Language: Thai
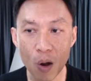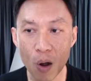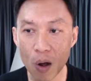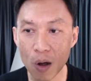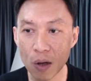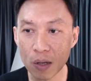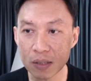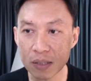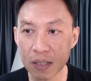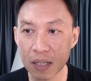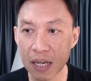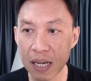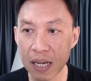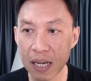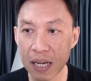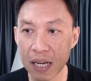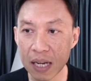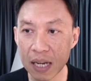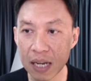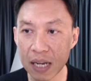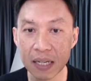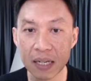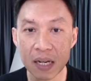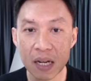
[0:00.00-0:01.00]
คอร์สเรี
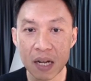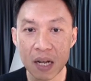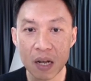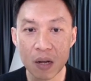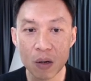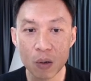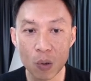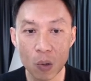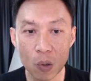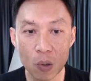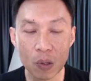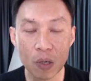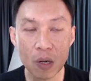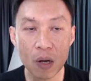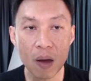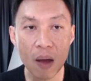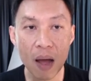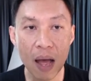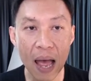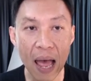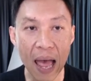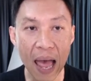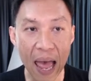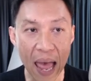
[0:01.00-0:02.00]
ยน
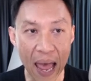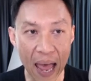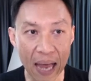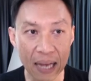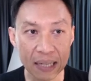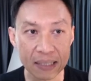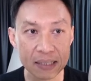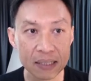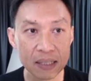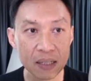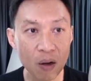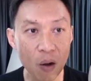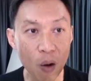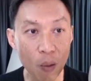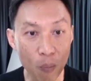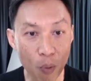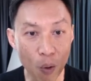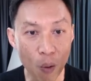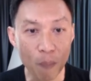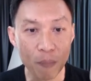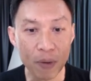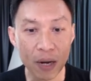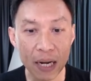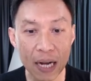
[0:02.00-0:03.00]
Google Ads ของ
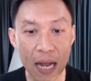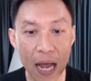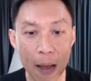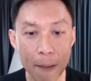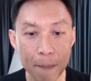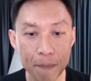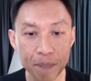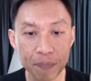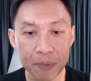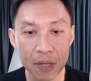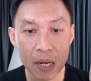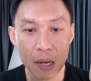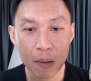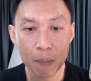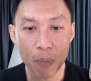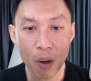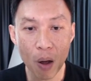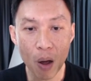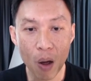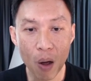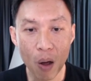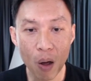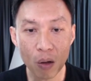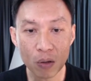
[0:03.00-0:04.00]
ผมนะครับพ
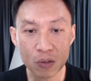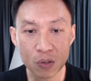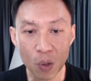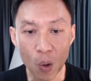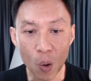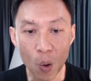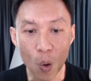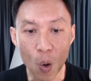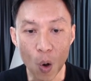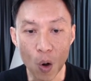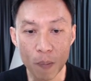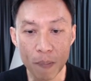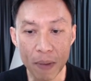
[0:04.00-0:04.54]
อส่งคน